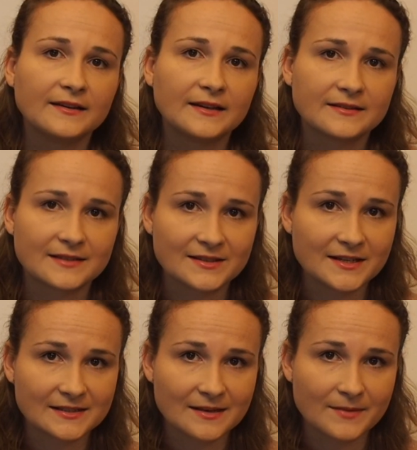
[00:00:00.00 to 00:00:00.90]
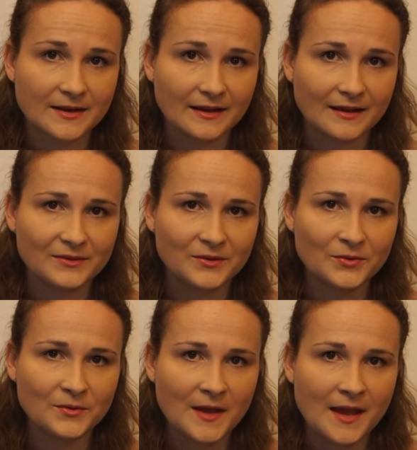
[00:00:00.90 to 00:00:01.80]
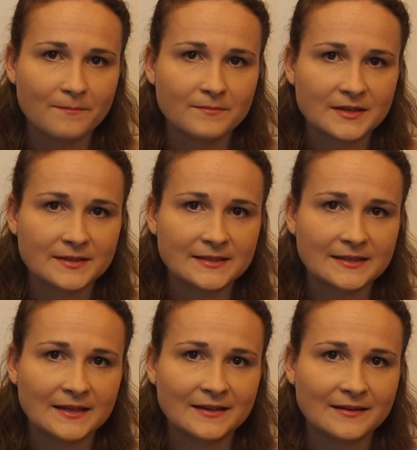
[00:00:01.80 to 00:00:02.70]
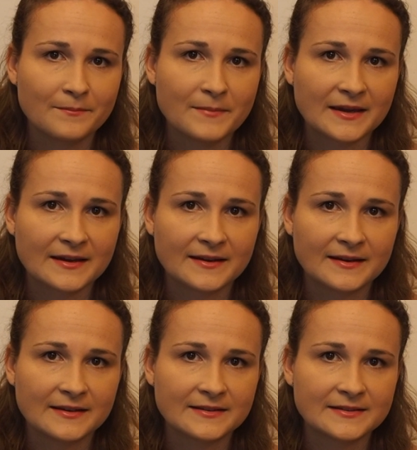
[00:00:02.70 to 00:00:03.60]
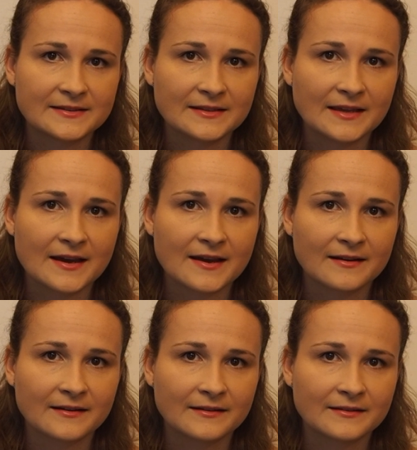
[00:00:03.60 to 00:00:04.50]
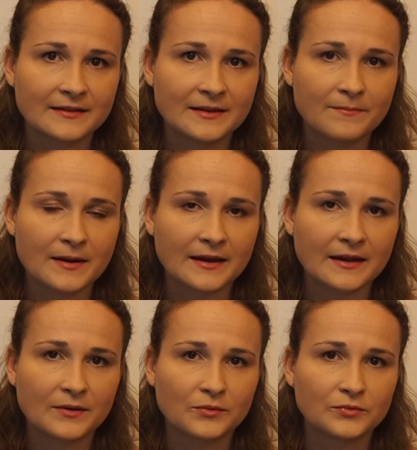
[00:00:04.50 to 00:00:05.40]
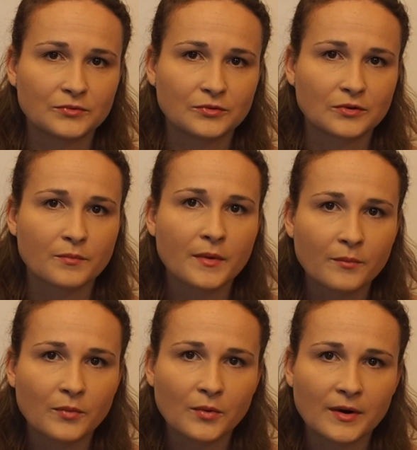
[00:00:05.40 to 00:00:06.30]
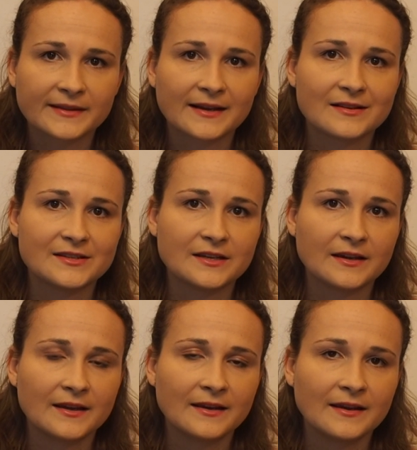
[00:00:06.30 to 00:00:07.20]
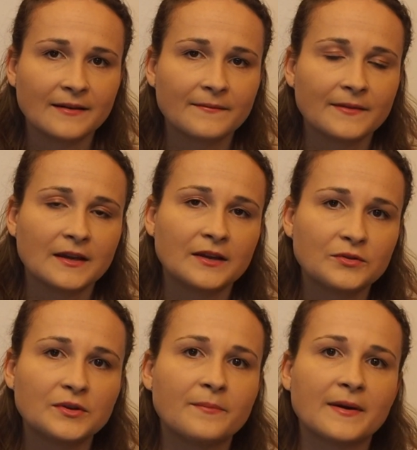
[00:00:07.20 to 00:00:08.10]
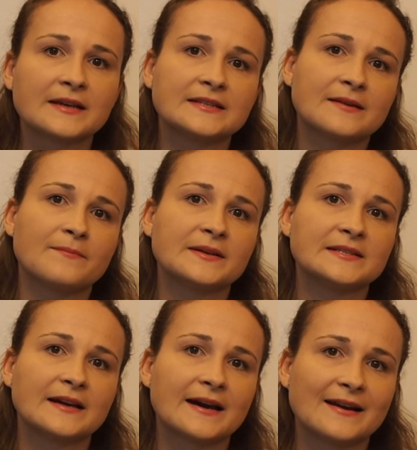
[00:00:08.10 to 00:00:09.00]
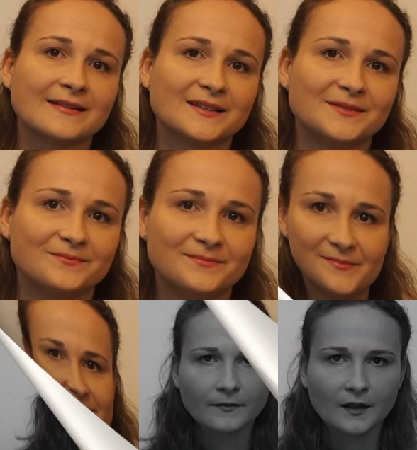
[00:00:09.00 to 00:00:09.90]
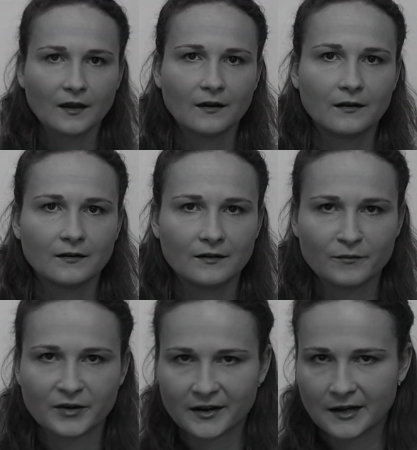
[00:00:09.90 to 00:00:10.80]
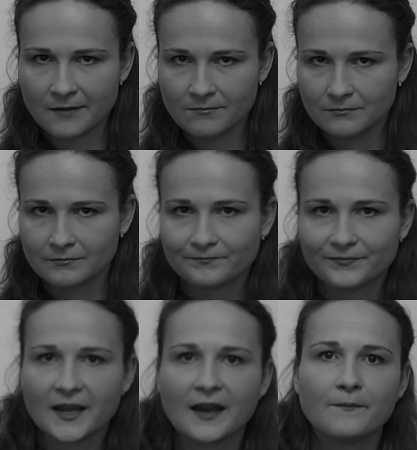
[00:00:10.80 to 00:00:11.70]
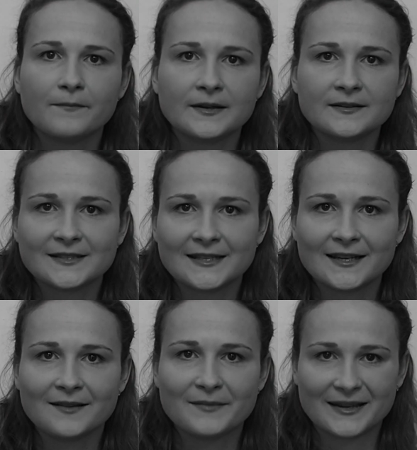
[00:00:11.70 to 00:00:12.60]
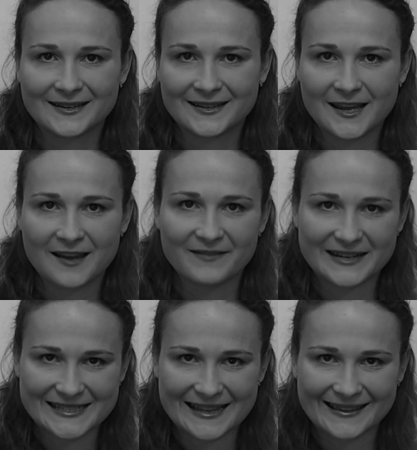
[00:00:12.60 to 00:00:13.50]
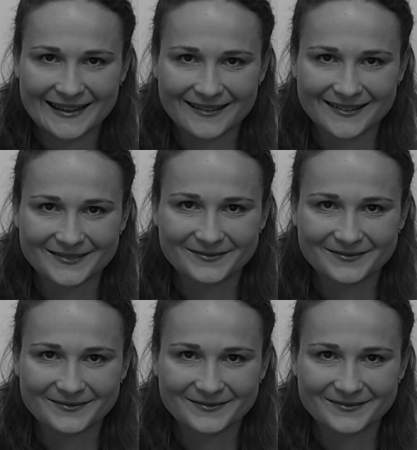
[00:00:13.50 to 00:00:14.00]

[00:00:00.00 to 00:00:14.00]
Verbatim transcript: Dan sejak zaman itu, mesin mekanis yang dipakai untuk membuat kancing ini itu dipakai sampai sekarang. Nomor 6, pensil mekanik versatil.